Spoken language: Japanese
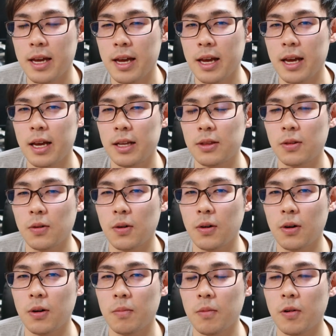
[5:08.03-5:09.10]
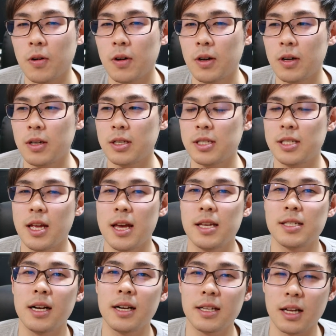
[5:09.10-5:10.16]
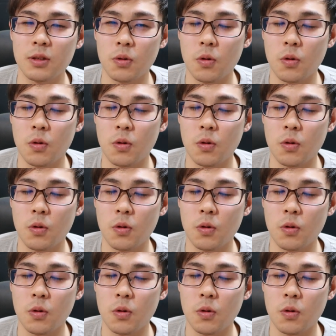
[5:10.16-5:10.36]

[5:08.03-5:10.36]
えーと、もう指定された